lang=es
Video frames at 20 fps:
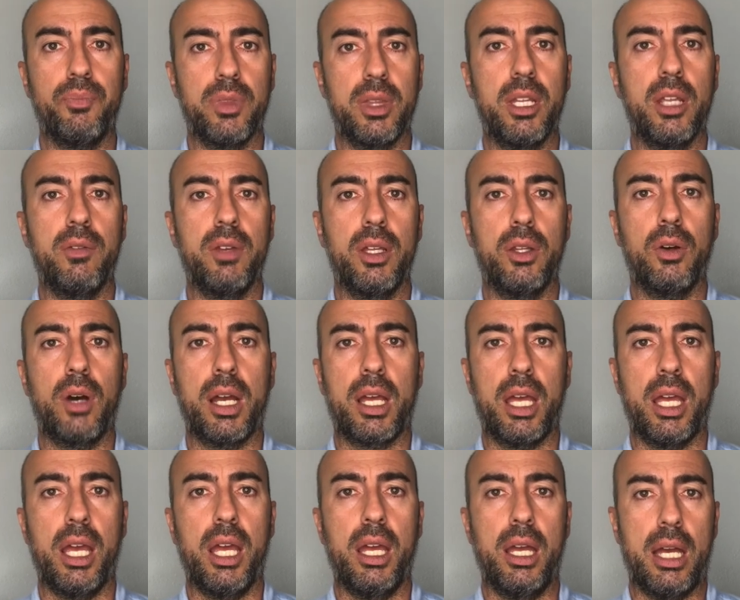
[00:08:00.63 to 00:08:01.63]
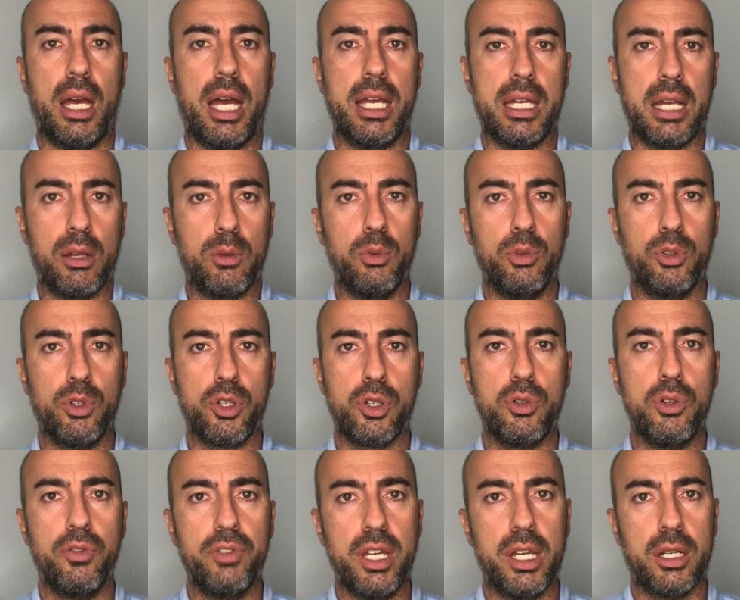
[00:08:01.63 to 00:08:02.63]
debido a que hay algunos
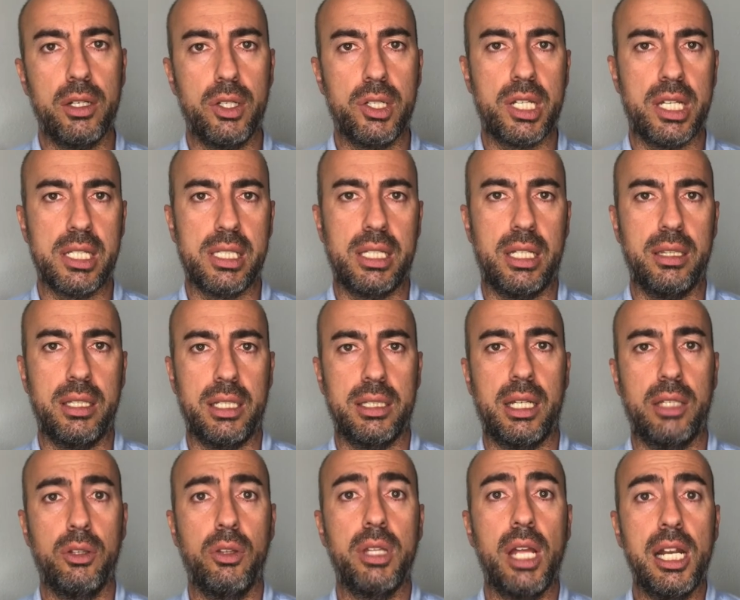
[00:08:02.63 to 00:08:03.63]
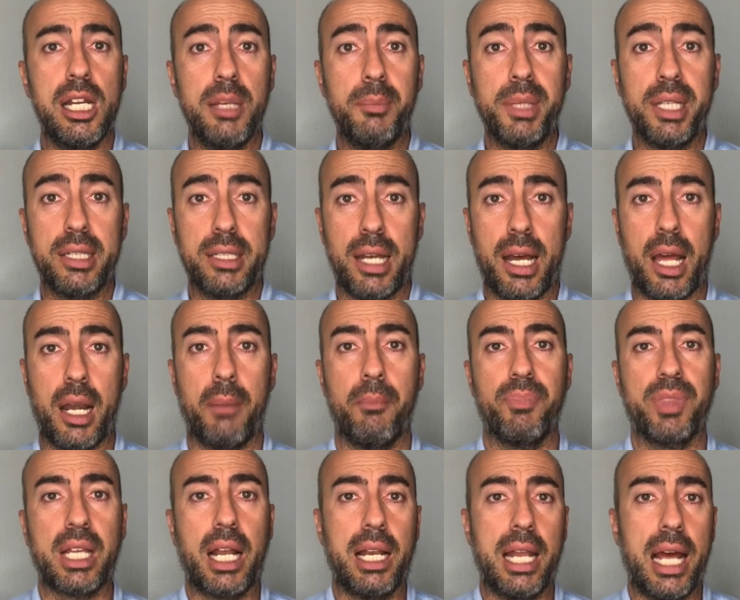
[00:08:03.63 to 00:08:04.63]
gobiernos que están tratando de limitar
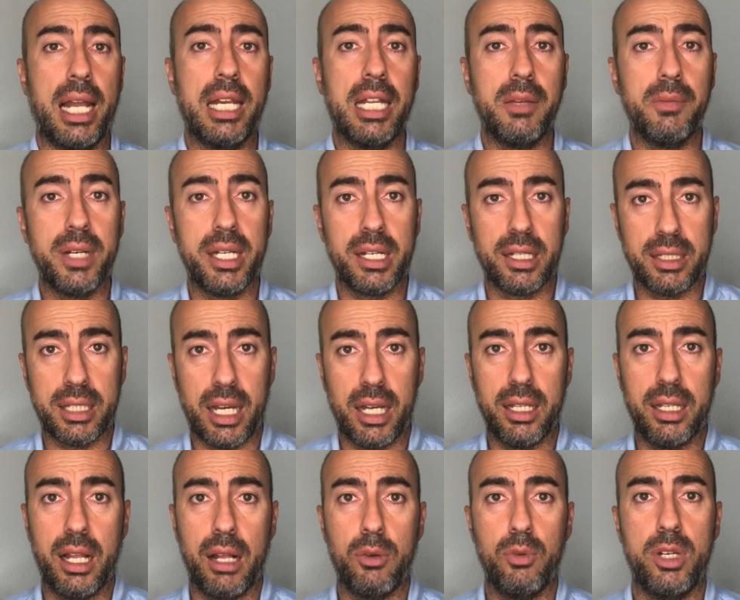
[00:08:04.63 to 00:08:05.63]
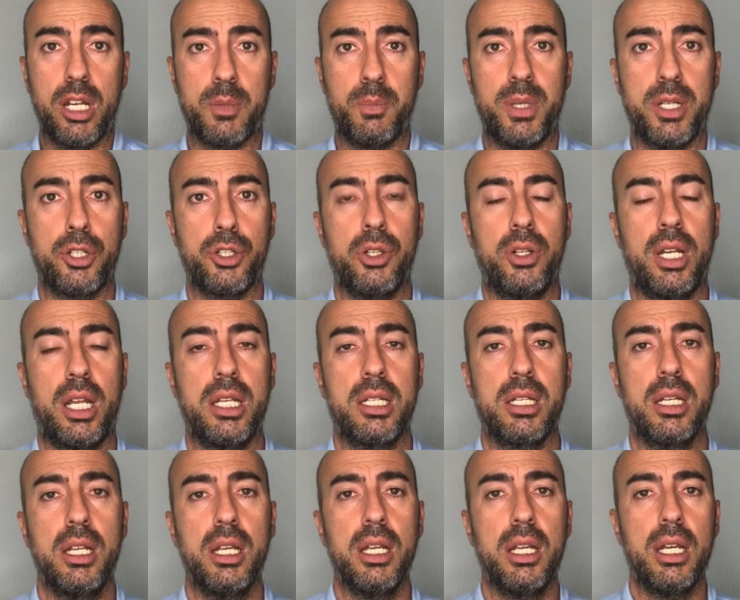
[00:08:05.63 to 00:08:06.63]
la libertad de algunas
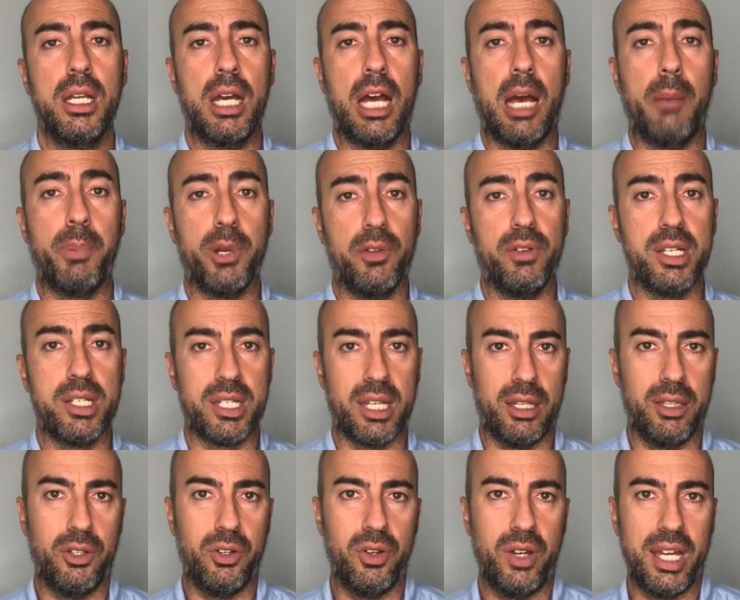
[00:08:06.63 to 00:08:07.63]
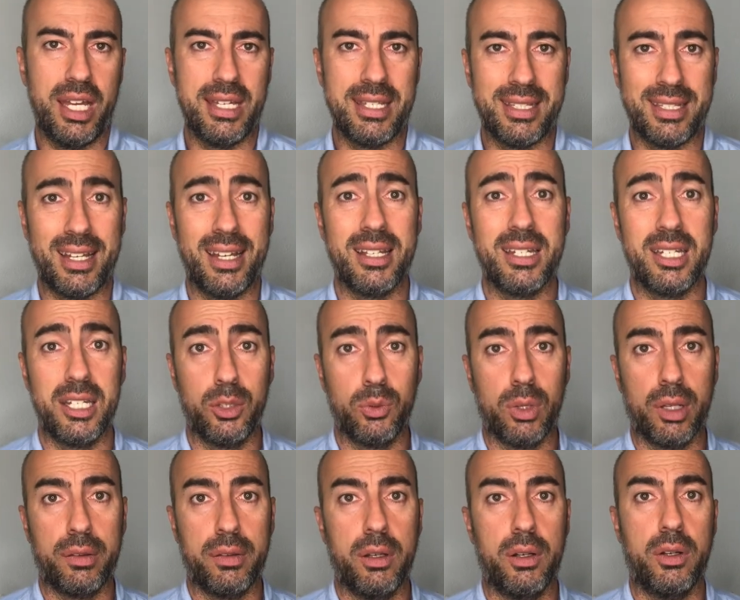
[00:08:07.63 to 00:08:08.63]
personas aprovechando esta
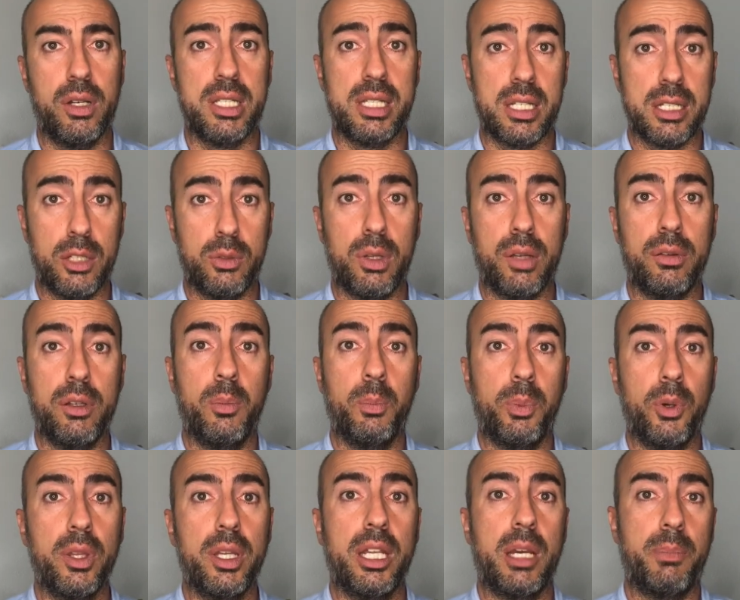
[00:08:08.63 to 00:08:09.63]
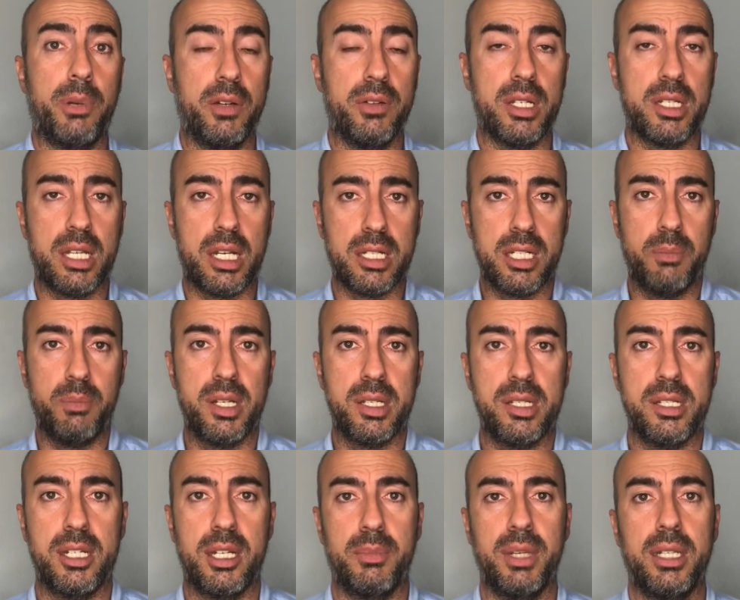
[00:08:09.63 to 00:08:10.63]
situación. Esta situación podría aprovecharse
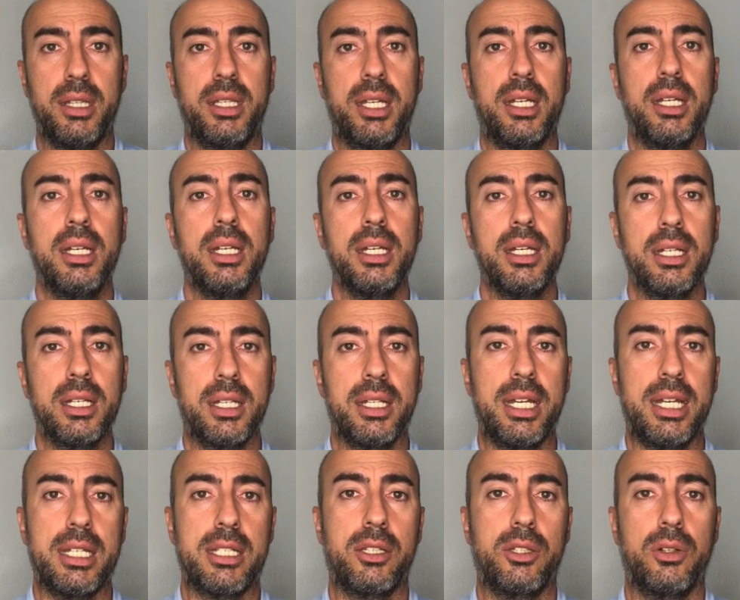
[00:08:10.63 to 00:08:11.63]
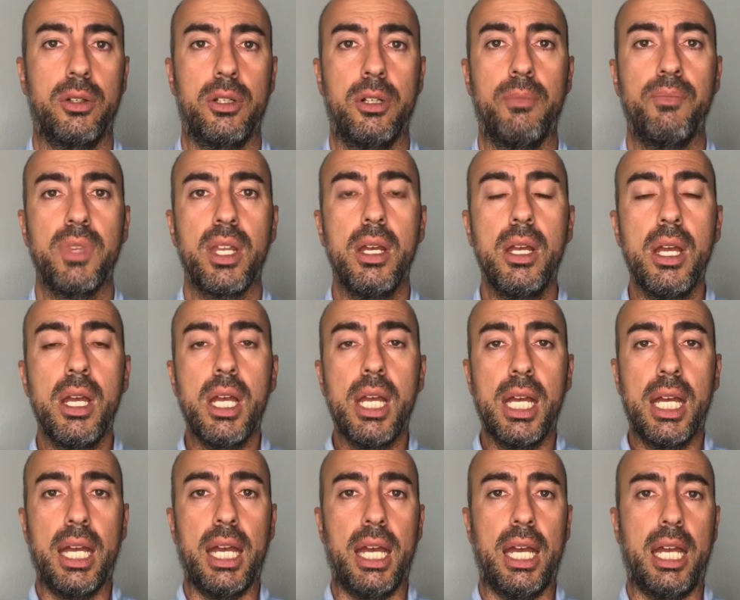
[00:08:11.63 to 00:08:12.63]
precisamente de esto. ¿no?
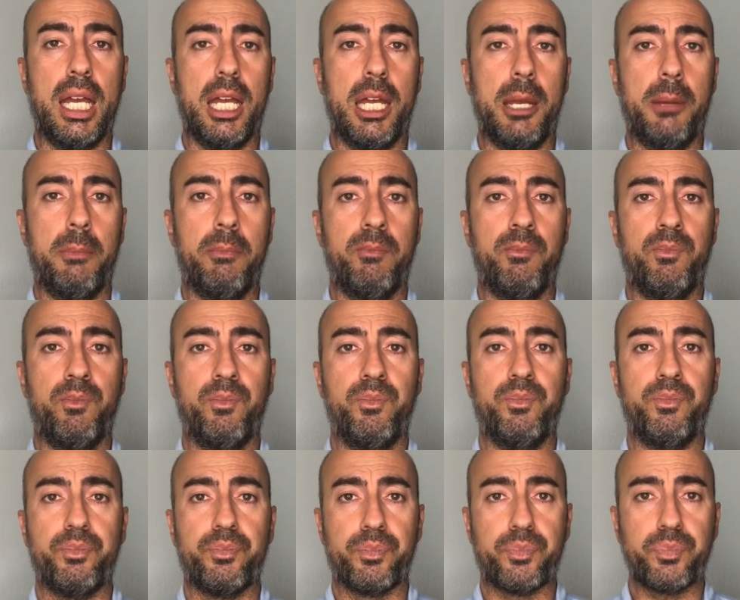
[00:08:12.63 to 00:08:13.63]
Em,